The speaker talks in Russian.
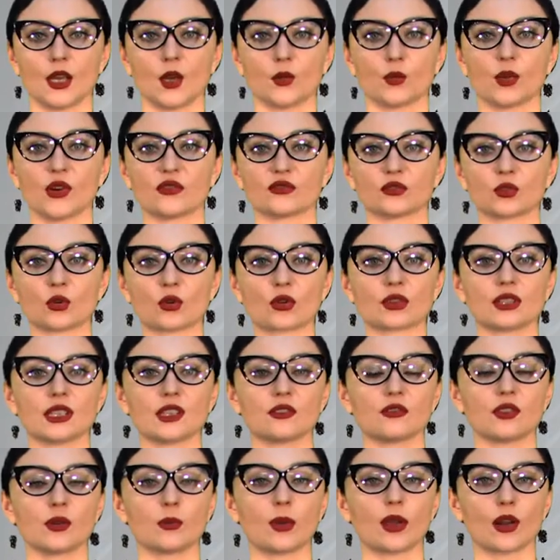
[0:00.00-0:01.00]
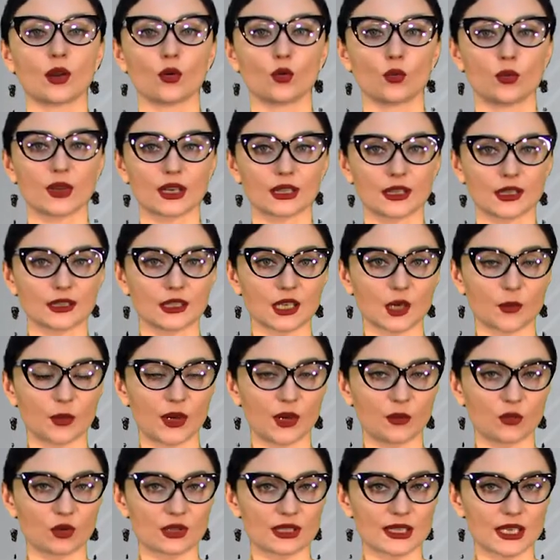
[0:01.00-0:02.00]
Повторные выборы губернатора
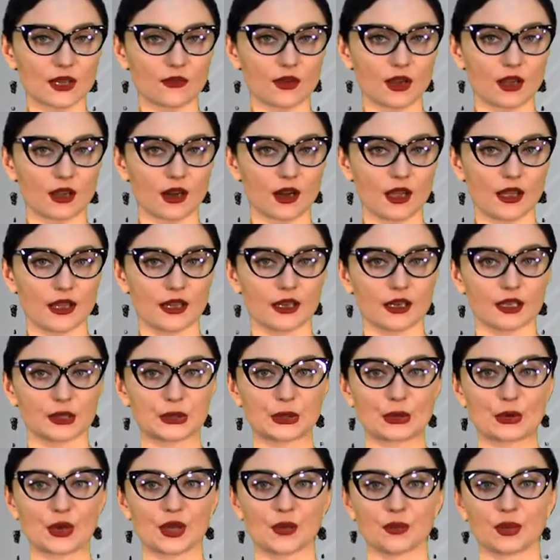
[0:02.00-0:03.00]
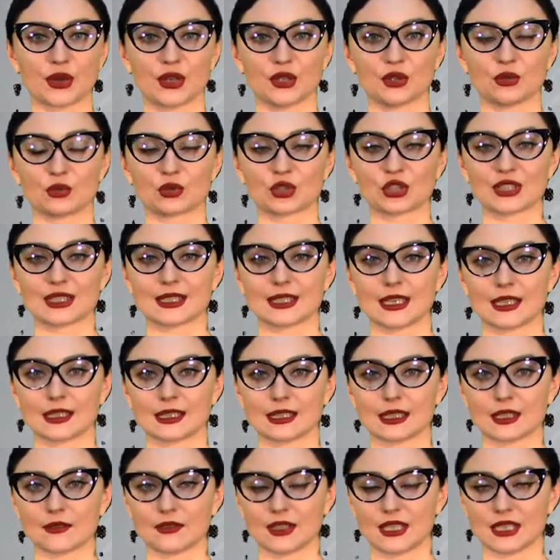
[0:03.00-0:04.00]
Приморского края, которые пройдут
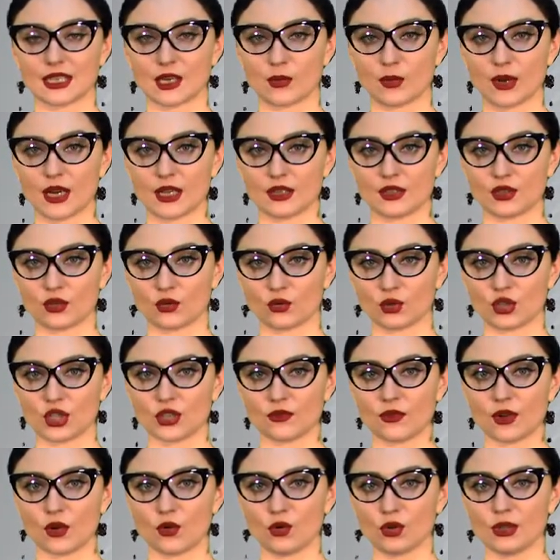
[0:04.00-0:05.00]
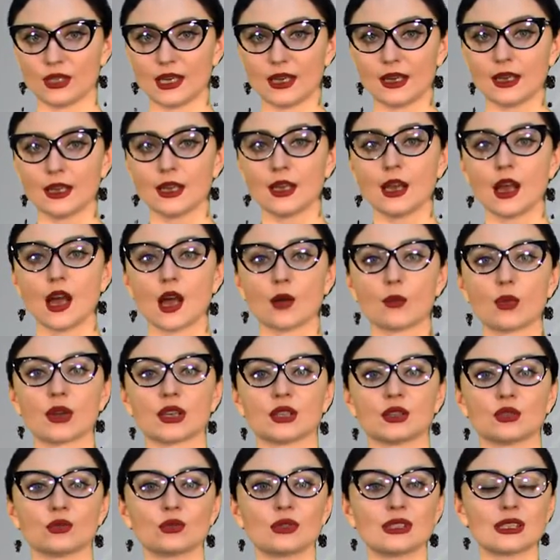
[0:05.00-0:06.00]
16 декабря текущего года,
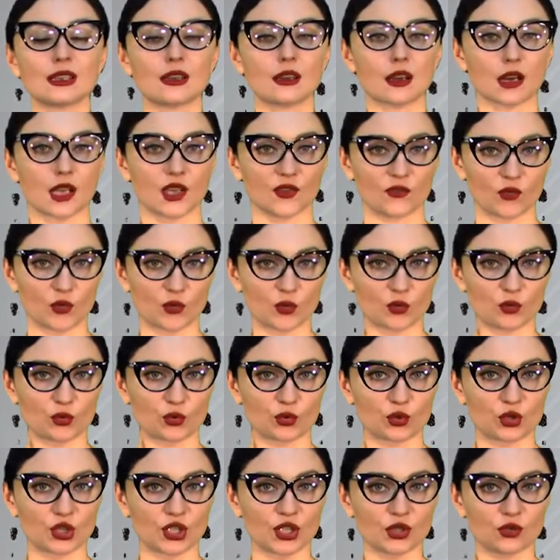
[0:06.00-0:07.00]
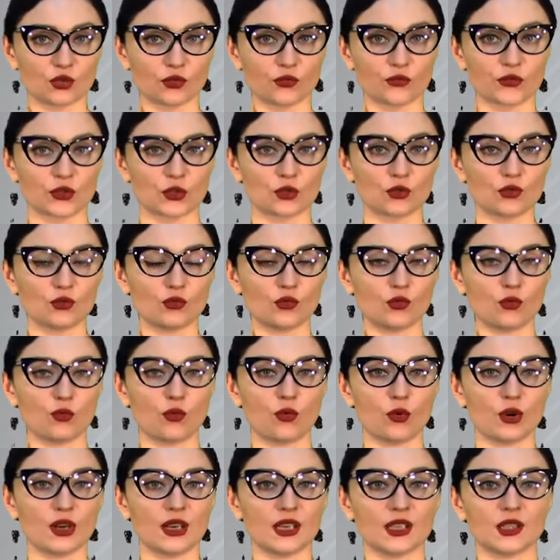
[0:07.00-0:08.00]
обойдутся краевому бюджету в сумму
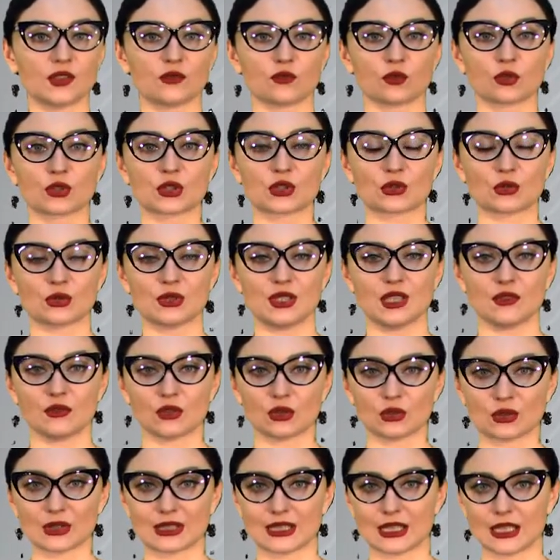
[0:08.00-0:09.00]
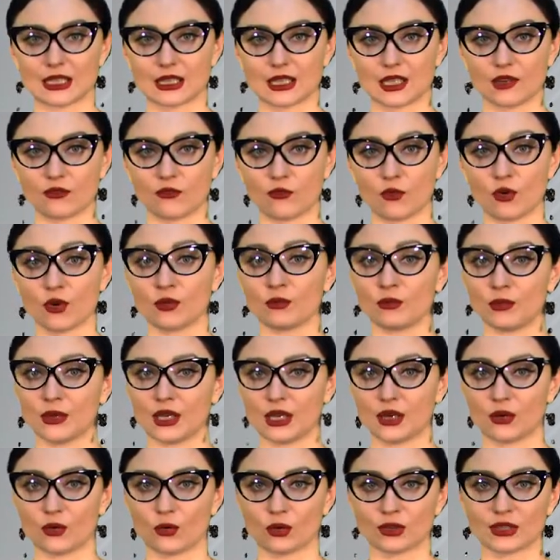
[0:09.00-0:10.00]
более 291
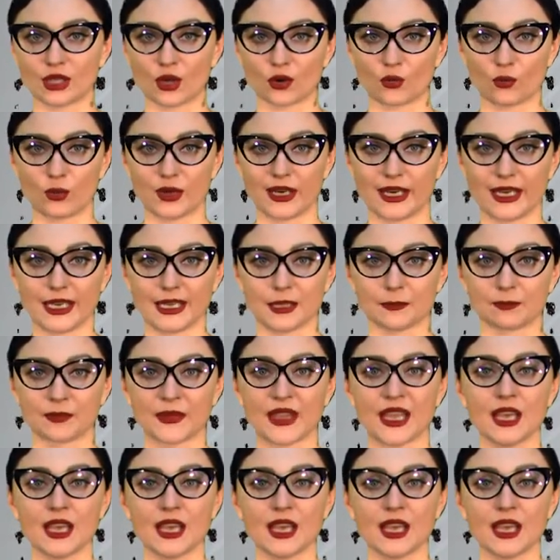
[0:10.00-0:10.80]
миллиона рублей.